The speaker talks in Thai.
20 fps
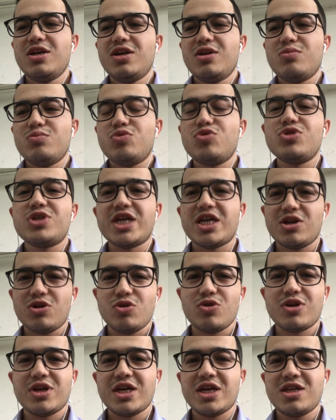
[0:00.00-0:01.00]
ผู้ชายคน
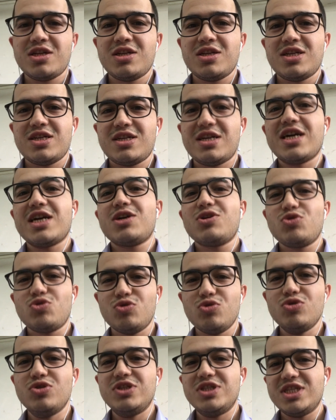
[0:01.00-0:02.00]
นั้นรักคุณ
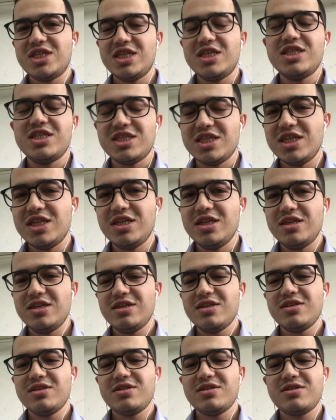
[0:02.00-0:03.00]
จริ
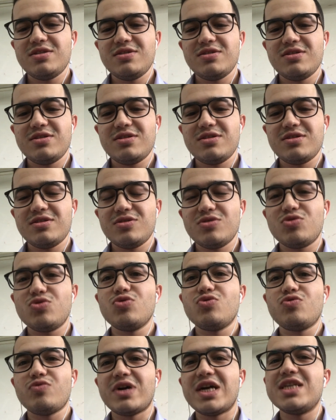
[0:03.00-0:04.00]
งๆคุณ
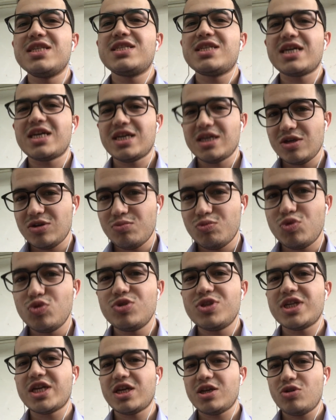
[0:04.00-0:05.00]
ไว้ใจผู้
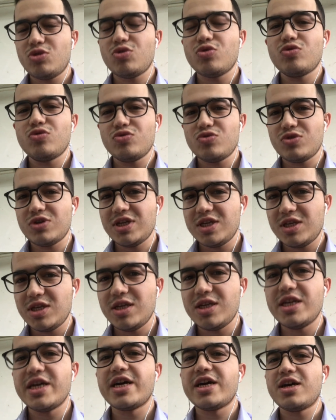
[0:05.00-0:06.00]
ชายคนตุรกี
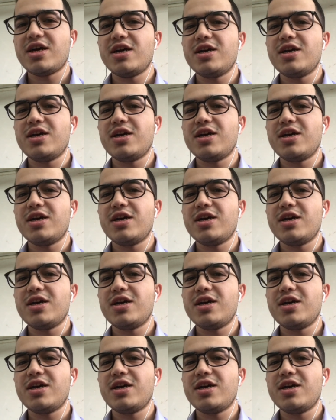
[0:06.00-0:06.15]
ได้